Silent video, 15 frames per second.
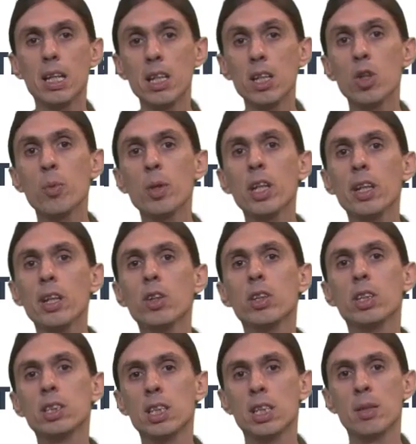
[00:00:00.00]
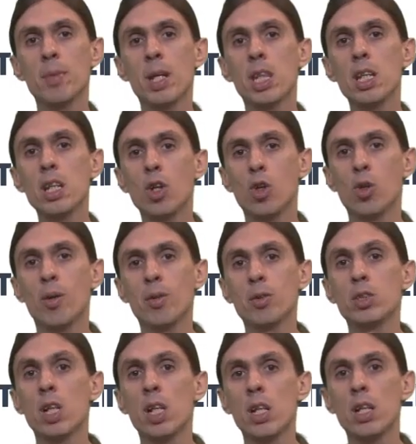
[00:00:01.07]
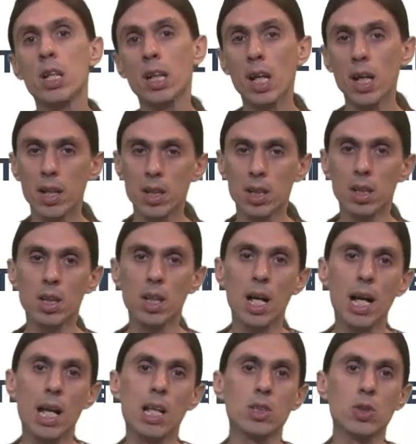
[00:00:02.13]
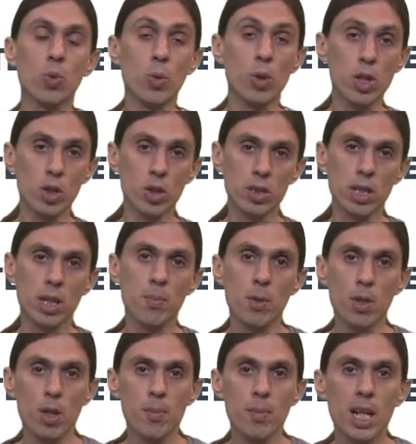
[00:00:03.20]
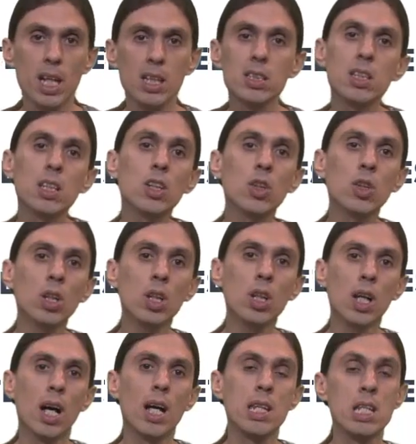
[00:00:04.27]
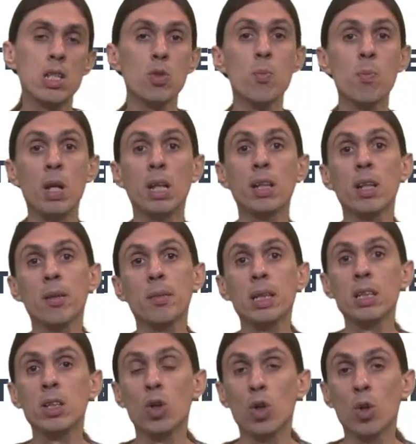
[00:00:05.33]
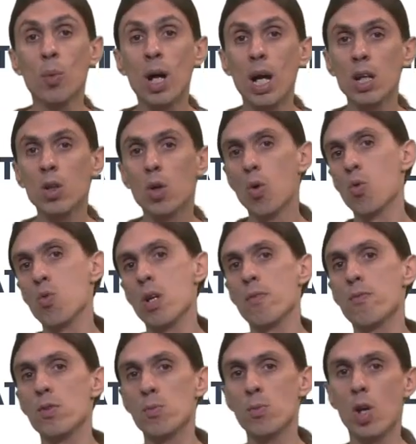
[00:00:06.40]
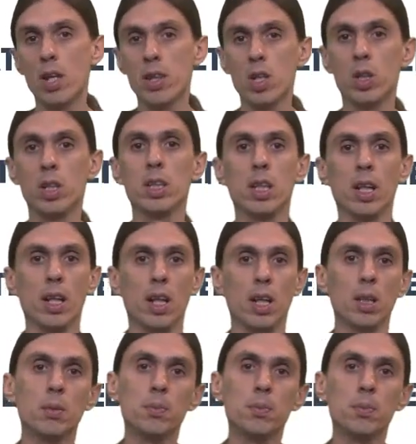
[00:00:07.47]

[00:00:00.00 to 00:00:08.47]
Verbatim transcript: quinto vídeo de este tema 5 lo vamos a dedicar a la solución del problema elástico haciendo un planteamiento global o una formulación integral.